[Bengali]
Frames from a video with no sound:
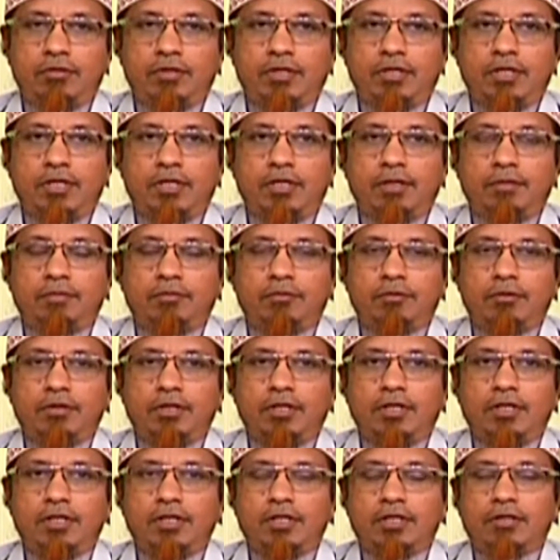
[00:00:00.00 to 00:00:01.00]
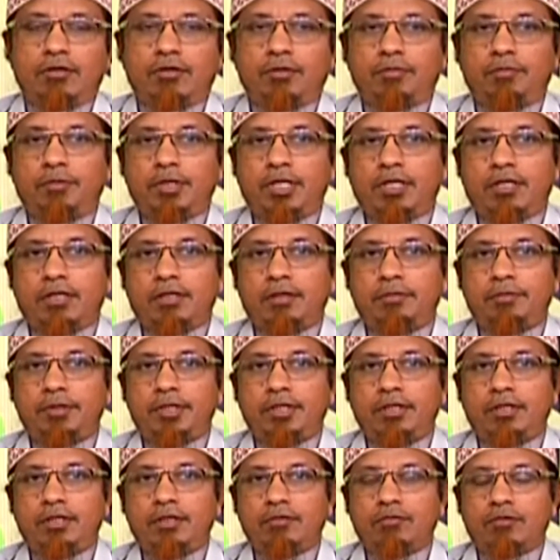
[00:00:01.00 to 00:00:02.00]
আলহামদুলিল্লাহ রবিল
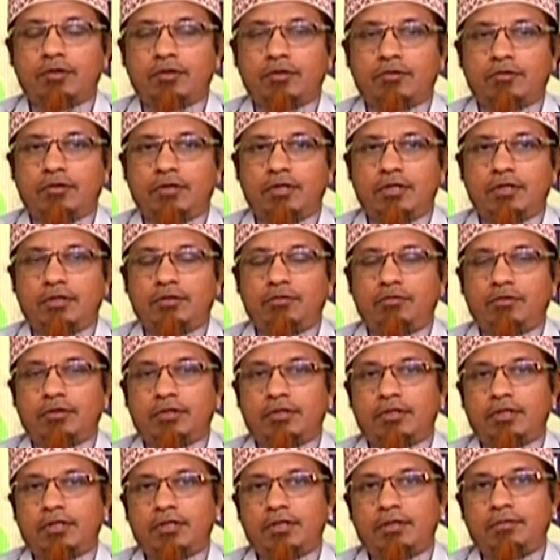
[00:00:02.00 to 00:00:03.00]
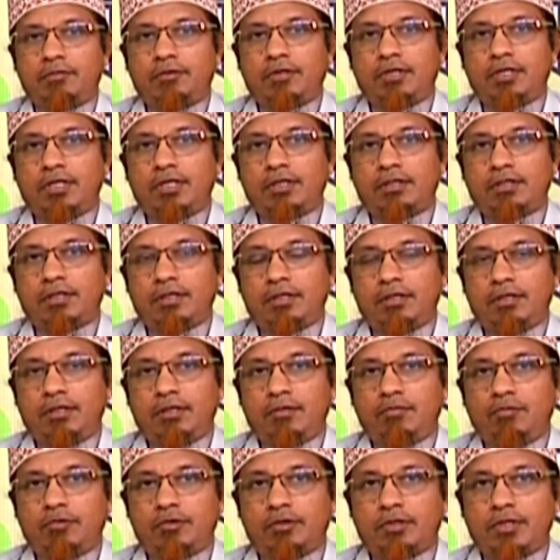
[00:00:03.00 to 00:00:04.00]
আলমিন ওসলাত ওসালাম আলা
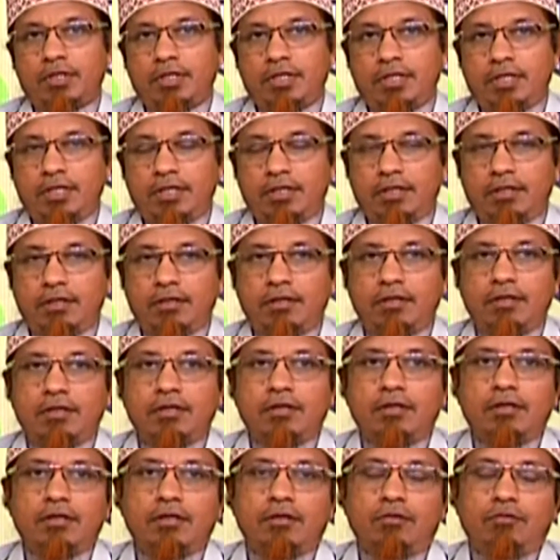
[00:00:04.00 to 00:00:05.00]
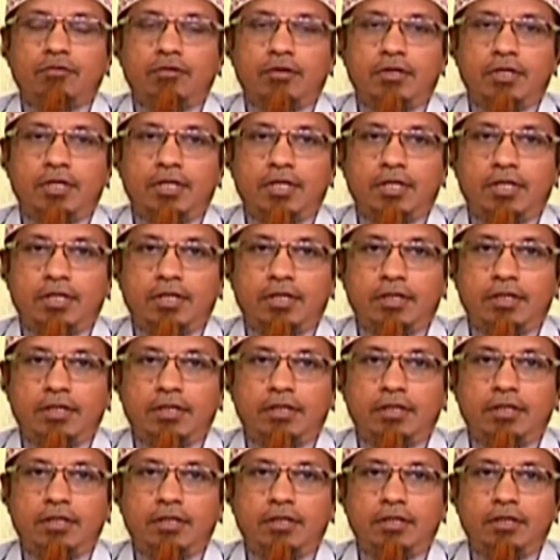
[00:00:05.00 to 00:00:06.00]
সঈদুল মুরসালিন ওয়ালা
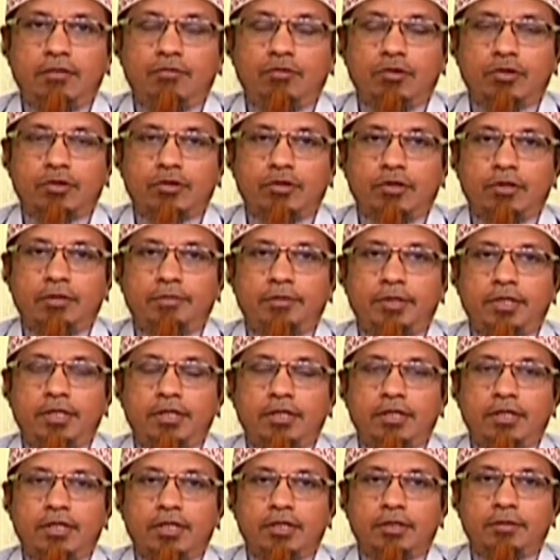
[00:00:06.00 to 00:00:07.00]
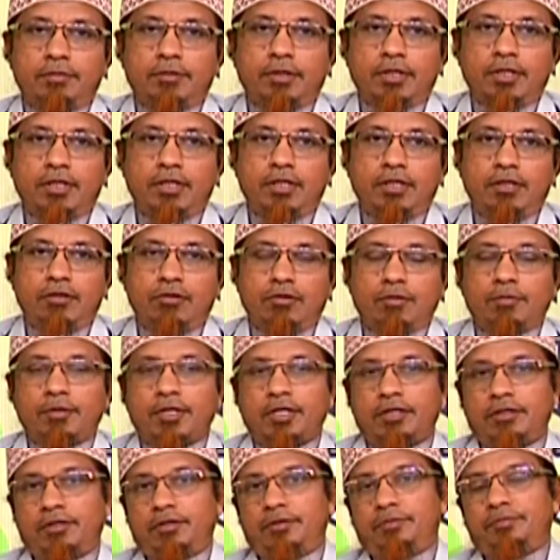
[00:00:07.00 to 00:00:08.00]
আলিহি ওসাহবিহি আজমাইন
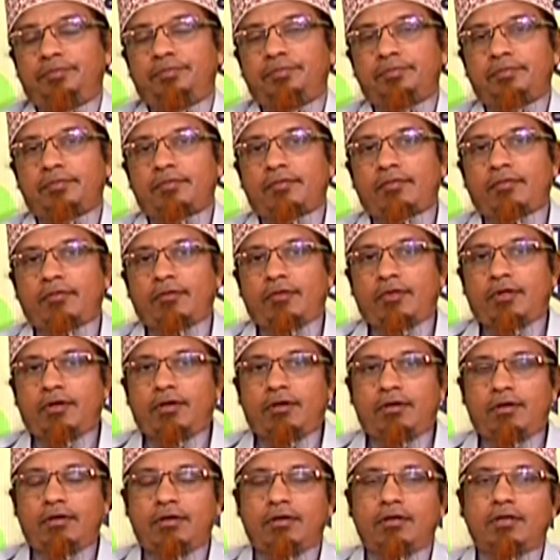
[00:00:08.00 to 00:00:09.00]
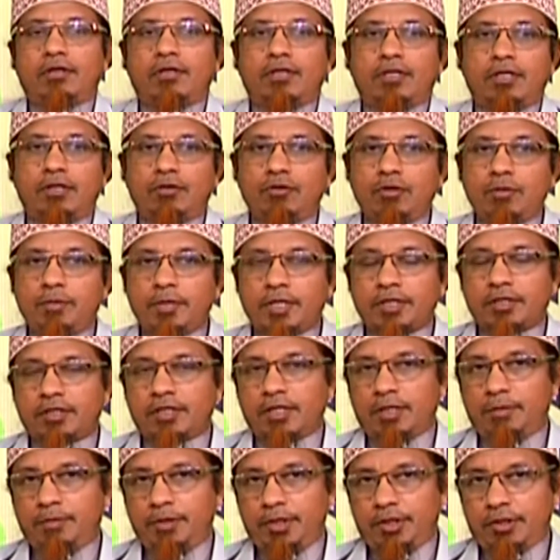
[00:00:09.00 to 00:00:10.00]
অবাদ
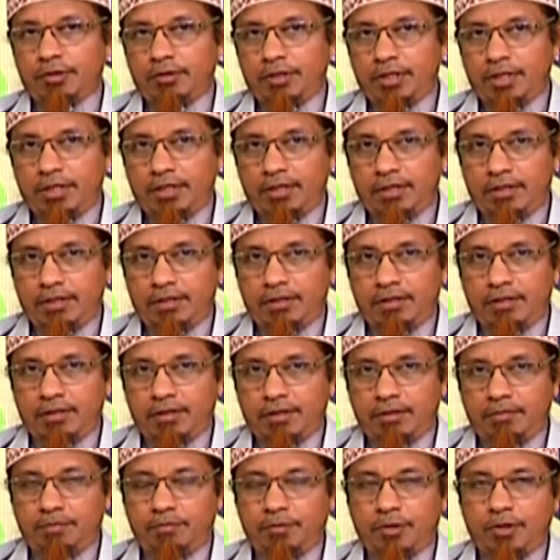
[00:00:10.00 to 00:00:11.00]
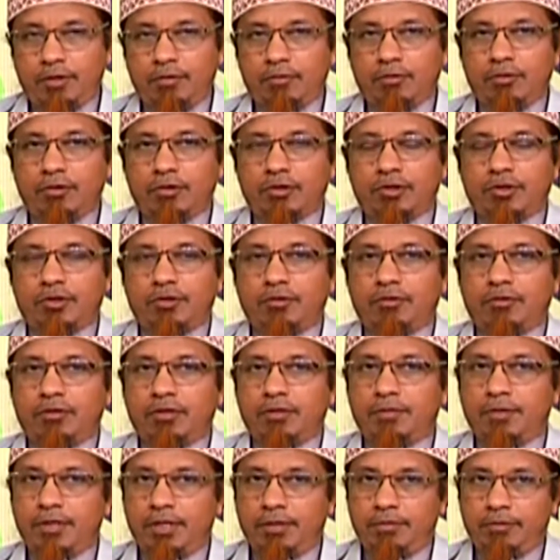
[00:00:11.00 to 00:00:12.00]
ইউনিভার্সাল ভিশনের প্রিয় দর্শক
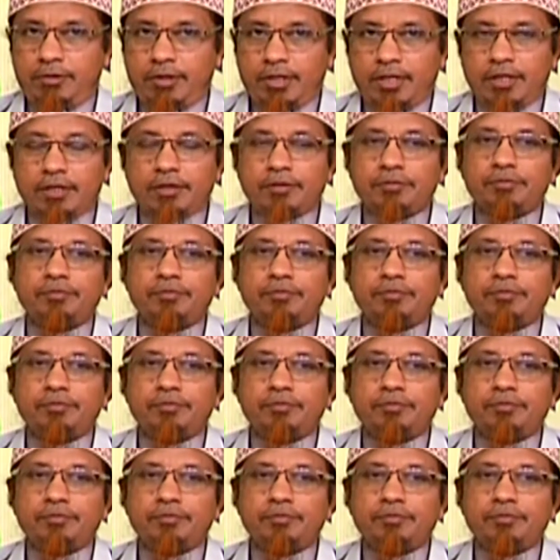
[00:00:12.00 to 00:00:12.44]
ভাই বোনেরা